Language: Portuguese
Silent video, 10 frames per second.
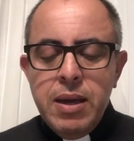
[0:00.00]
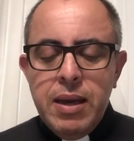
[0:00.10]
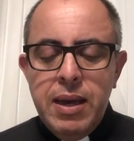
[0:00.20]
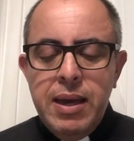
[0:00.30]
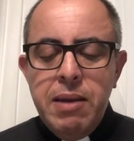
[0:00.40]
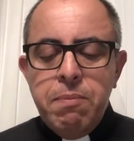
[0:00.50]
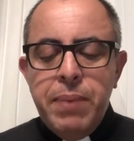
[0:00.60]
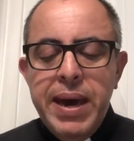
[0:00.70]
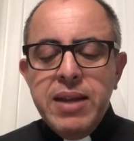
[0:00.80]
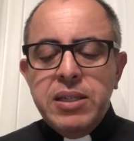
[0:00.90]
que
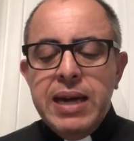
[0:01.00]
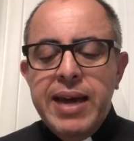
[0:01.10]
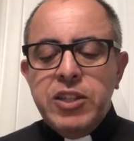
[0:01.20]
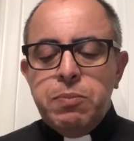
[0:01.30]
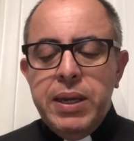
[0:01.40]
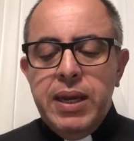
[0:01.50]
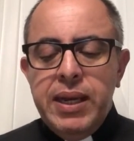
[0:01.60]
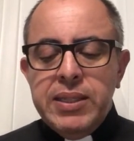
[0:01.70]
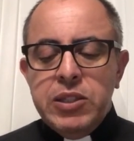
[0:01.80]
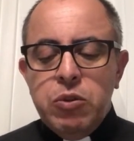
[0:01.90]
impede a
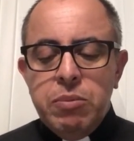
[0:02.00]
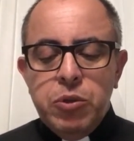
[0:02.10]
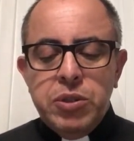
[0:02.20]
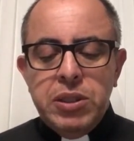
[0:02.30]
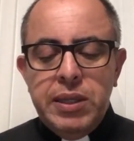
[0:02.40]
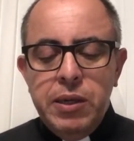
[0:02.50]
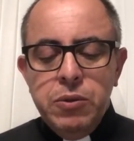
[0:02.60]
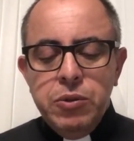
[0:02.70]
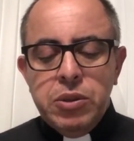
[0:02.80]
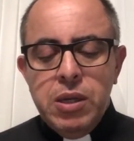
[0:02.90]
experiência do amor de
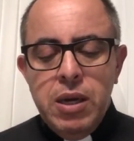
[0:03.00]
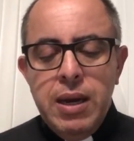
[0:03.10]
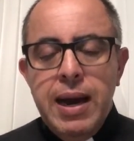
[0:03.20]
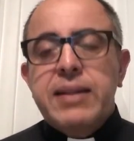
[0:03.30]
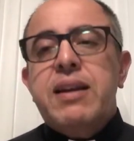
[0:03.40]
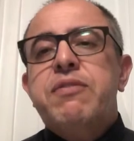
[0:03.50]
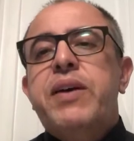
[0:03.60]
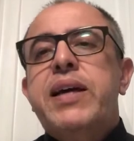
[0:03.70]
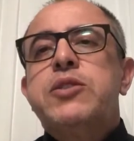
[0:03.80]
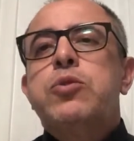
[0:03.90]
Deus
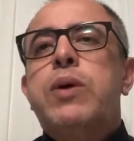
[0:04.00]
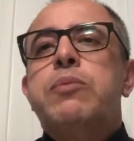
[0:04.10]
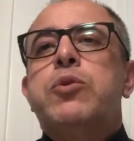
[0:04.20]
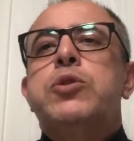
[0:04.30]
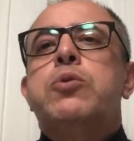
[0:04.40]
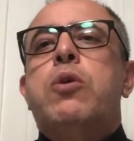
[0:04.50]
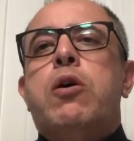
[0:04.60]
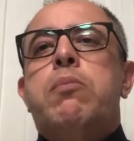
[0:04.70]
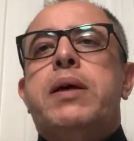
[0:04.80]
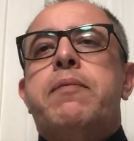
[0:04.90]
através do amor do
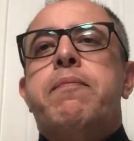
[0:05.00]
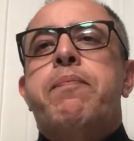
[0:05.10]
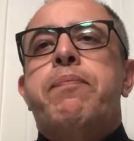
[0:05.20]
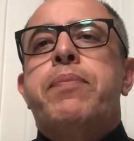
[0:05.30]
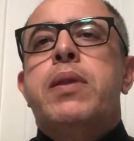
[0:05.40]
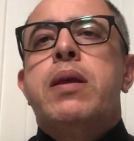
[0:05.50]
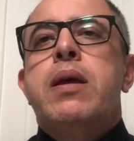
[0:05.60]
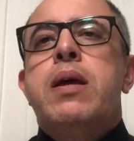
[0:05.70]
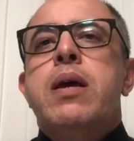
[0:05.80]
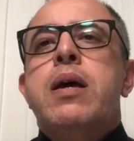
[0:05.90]
homem.
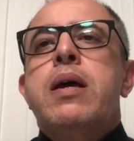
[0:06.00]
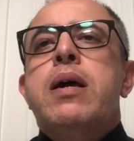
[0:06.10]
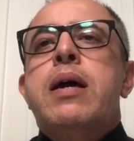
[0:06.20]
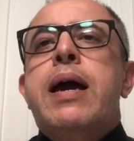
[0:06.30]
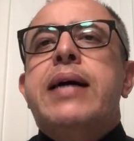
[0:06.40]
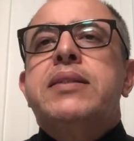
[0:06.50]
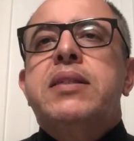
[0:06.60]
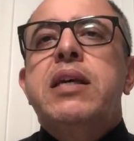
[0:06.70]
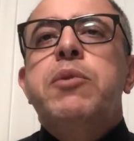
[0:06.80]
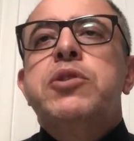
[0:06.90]

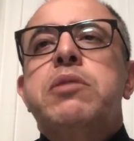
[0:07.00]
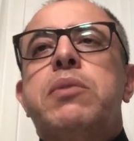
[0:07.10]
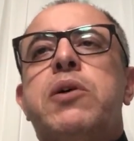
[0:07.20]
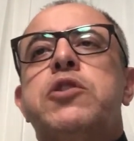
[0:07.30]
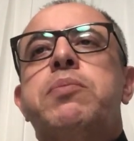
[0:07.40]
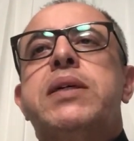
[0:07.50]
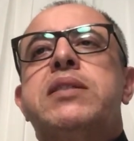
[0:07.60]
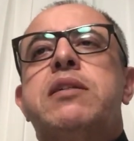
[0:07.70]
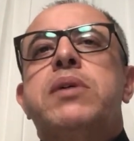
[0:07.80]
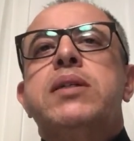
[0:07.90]
Assim, meus irmãos, minhas
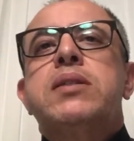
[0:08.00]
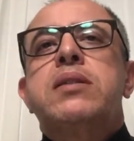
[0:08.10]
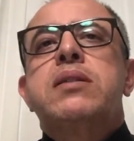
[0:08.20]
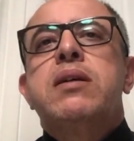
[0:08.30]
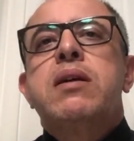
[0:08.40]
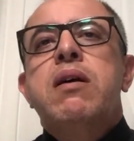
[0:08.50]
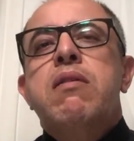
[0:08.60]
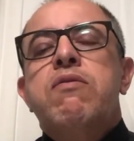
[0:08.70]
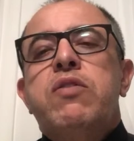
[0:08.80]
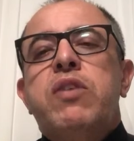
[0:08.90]
irmãs,
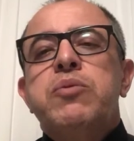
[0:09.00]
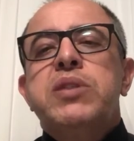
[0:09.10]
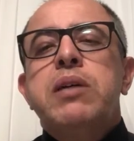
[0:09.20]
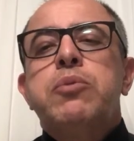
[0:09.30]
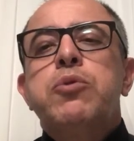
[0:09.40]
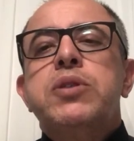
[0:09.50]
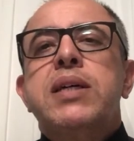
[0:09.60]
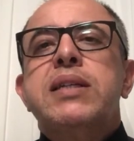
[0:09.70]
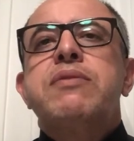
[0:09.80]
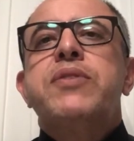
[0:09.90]
vivemos em
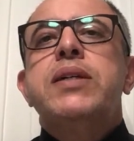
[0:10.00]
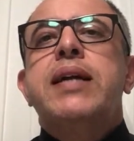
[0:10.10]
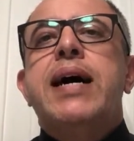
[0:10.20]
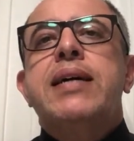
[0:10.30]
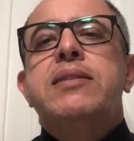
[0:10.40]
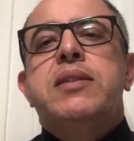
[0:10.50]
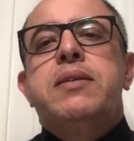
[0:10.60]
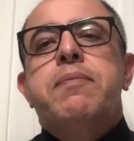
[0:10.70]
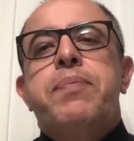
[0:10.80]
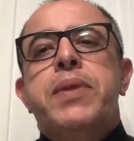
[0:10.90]
busca da
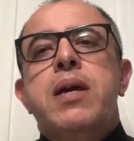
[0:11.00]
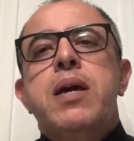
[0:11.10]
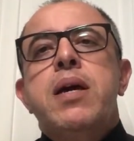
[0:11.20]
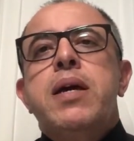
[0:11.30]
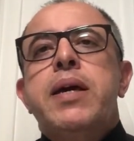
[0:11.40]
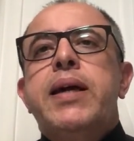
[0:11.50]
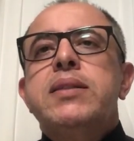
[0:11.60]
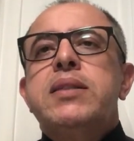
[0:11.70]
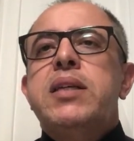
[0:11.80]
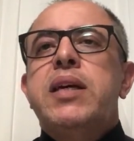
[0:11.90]
verdade e
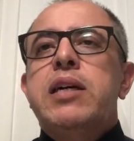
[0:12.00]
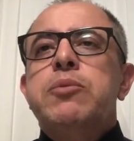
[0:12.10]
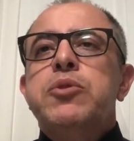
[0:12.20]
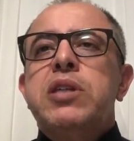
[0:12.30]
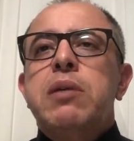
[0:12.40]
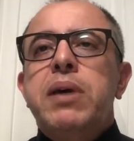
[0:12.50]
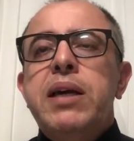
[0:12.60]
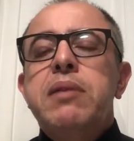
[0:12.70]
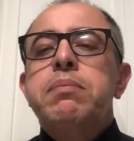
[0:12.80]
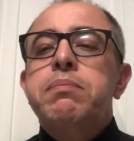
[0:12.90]
ansiamos
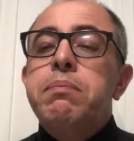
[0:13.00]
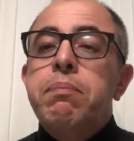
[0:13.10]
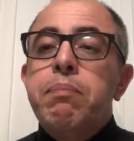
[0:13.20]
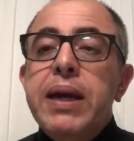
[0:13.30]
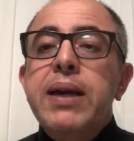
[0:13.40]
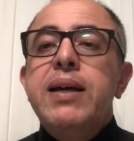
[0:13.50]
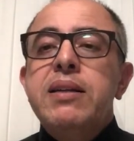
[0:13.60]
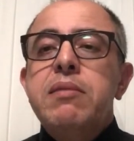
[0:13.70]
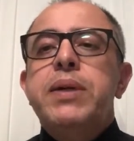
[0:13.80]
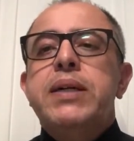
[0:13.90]
também pela
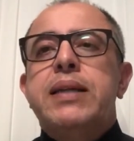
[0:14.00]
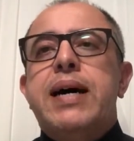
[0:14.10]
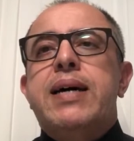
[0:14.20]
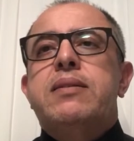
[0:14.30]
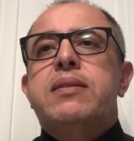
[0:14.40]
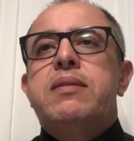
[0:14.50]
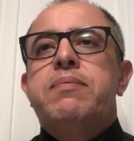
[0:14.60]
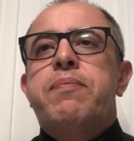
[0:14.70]
liberdade.